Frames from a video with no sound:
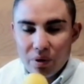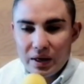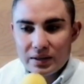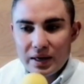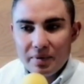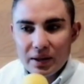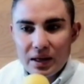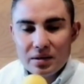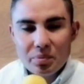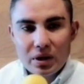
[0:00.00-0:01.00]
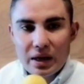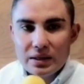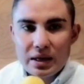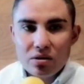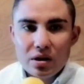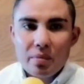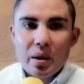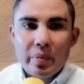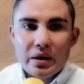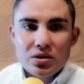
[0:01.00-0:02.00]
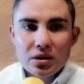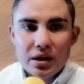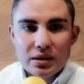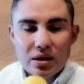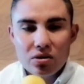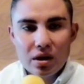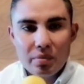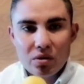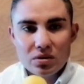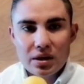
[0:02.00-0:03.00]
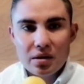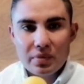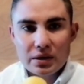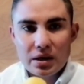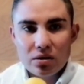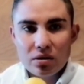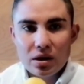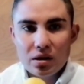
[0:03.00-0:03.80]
Pues la verdad es porque es algo que me apasiona, es algo que me gusta demasiado.